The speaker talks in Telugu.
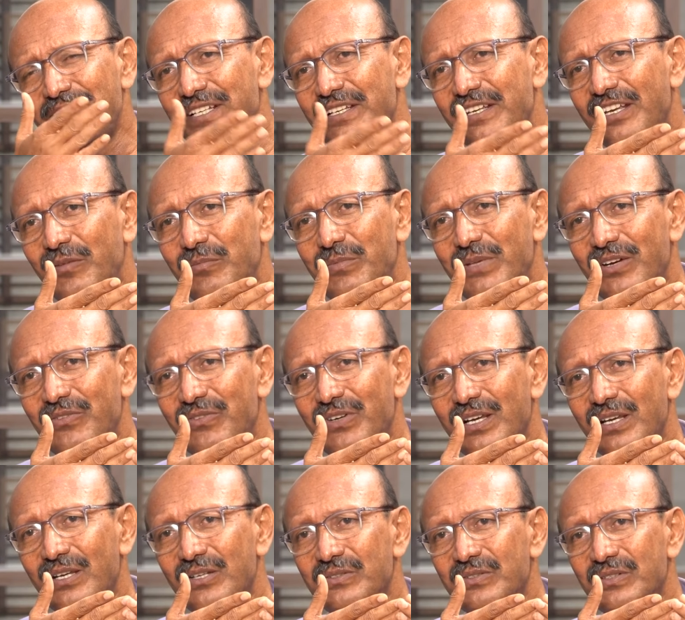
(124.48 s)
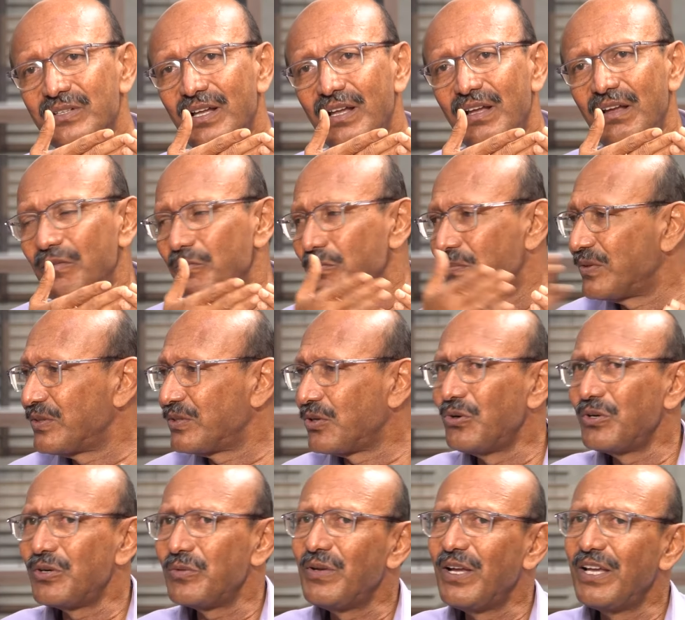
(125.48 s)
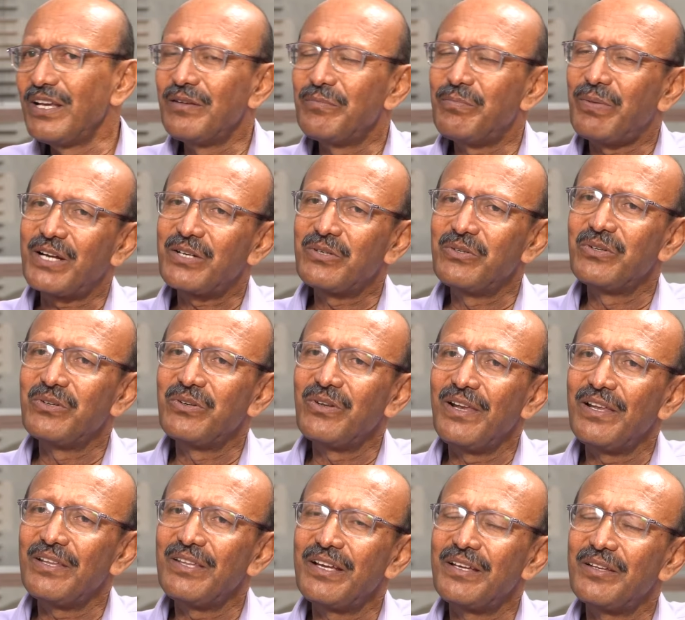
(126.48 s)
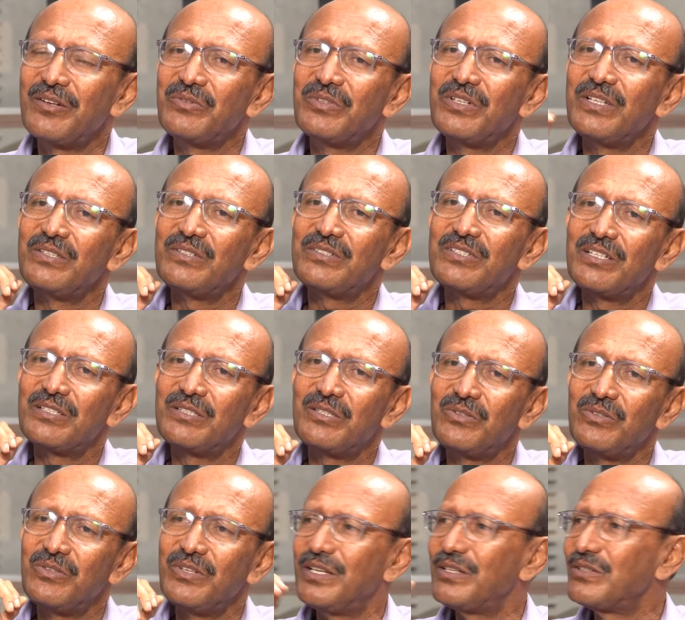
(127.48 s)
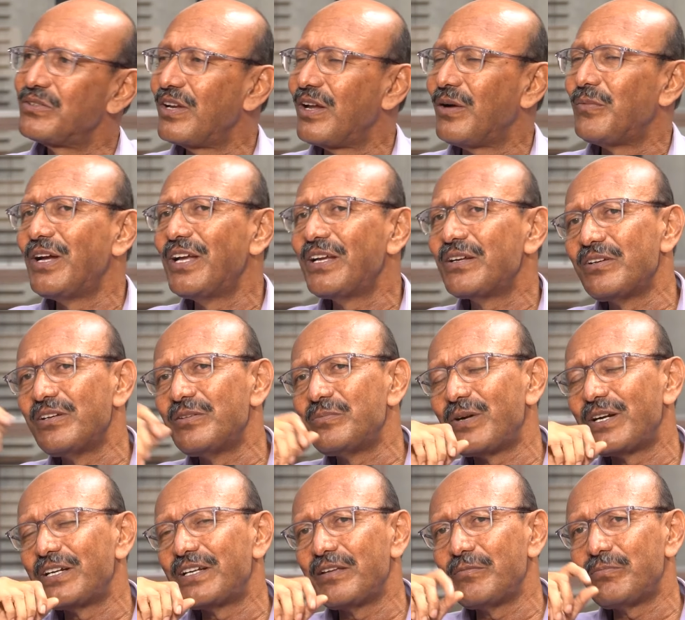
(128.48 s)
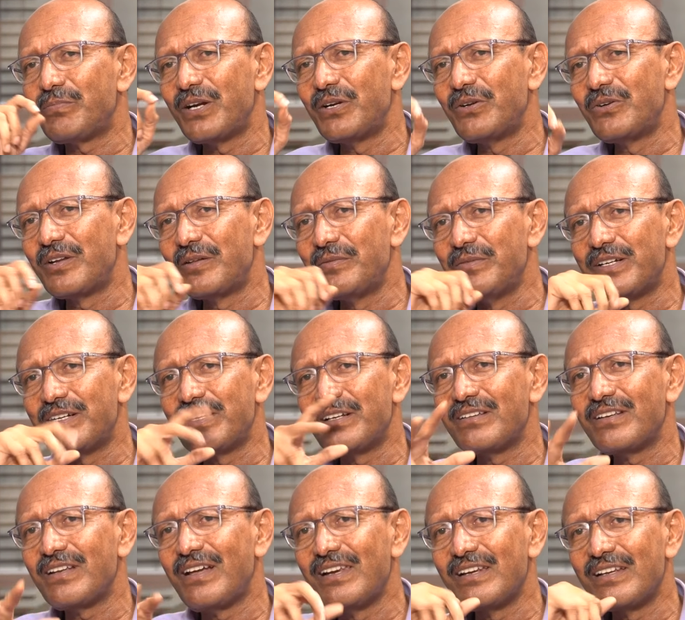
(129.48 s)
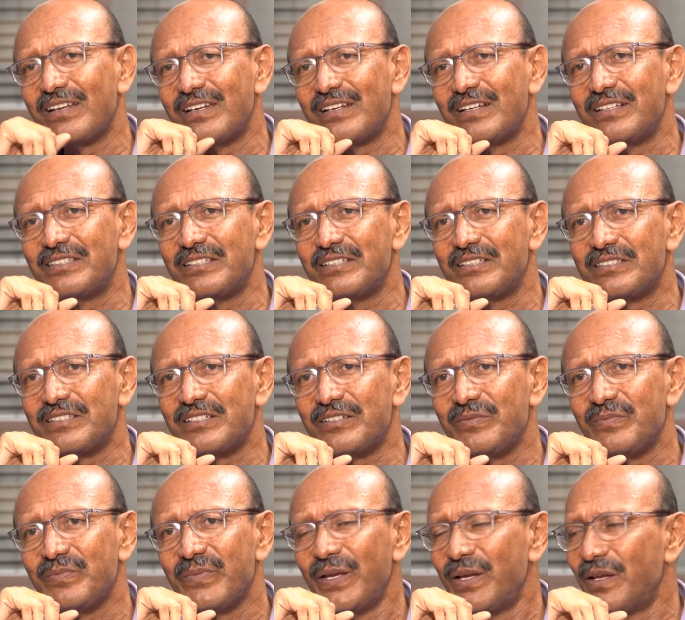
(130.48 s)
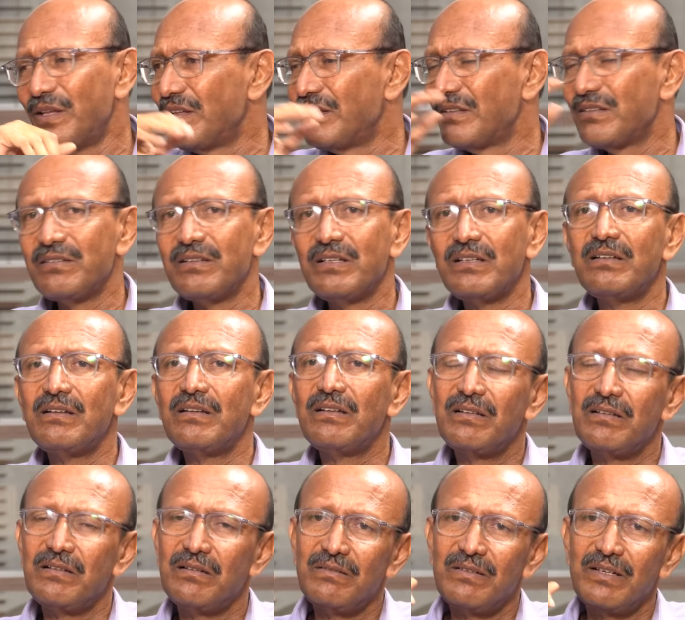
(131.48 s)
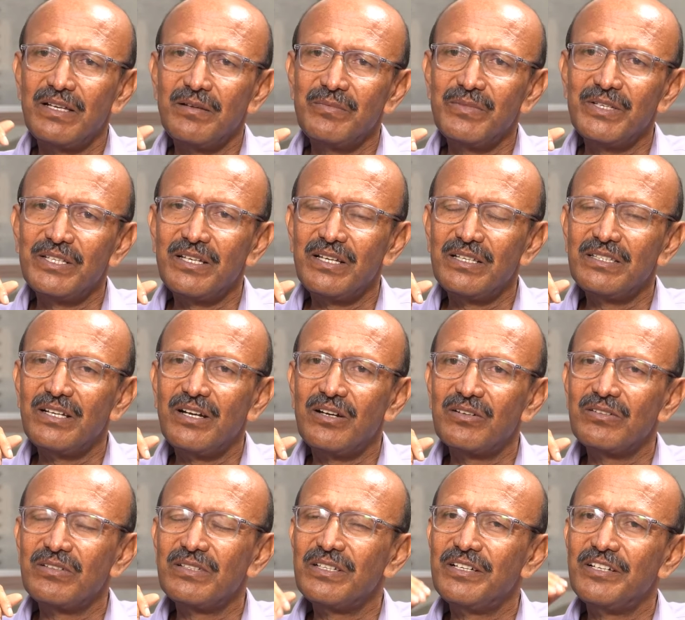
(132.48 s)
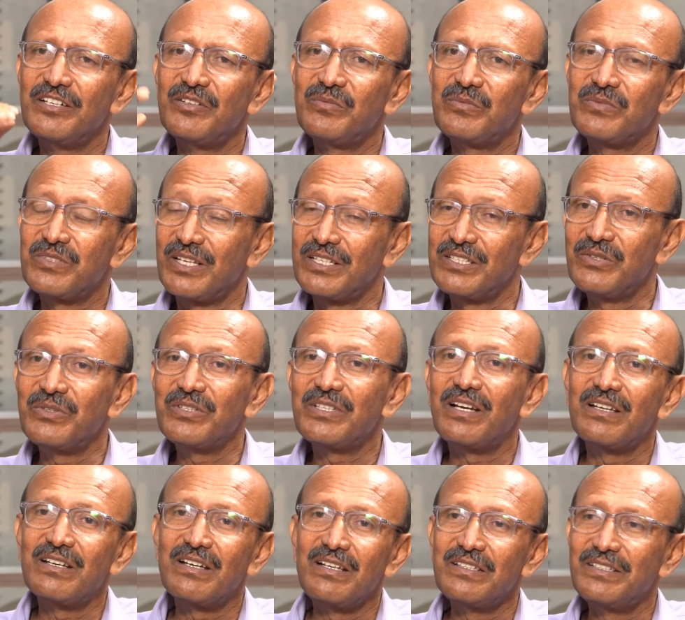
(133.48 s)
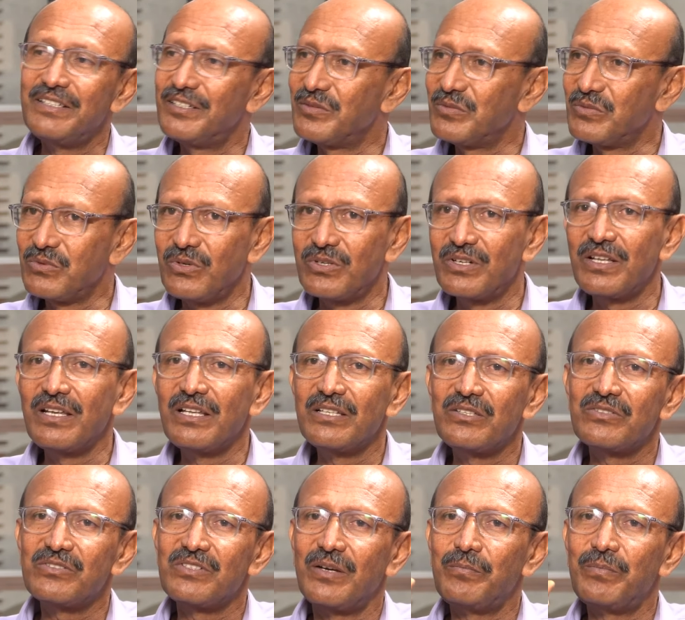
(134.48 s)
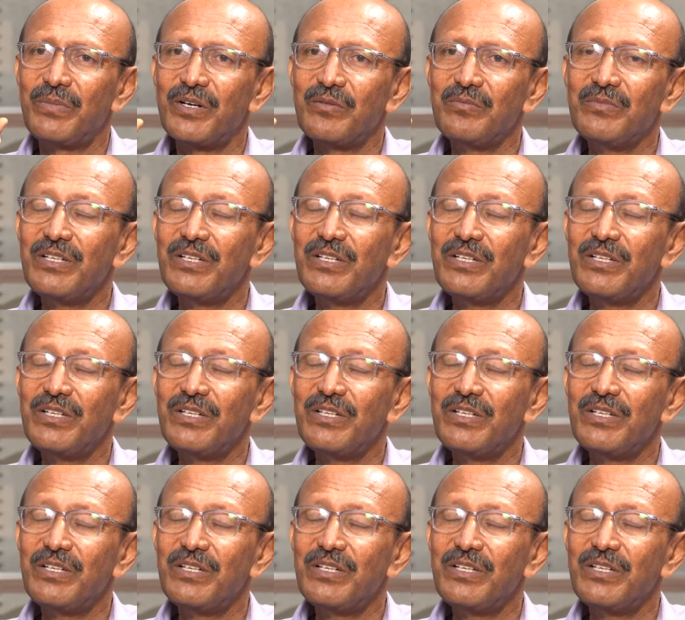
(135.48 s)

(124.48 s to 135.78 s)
వీటిని నమ్మిన వాళ్ళు తోటి మహిళలు పక్కనున్న వాళ్ళ దగ్గర కూడా ఏదో శక్తులు ఉన్నాయి అనుకుని అమాయకుల్ని పట్టి పండుడవి ఇక్కడ నాలుకలుగా తెరచడం వాళ్ళ మీద దాడులు చేయడం సజీవ దహనాలు చేయడం గొడ్డలతో చంపడం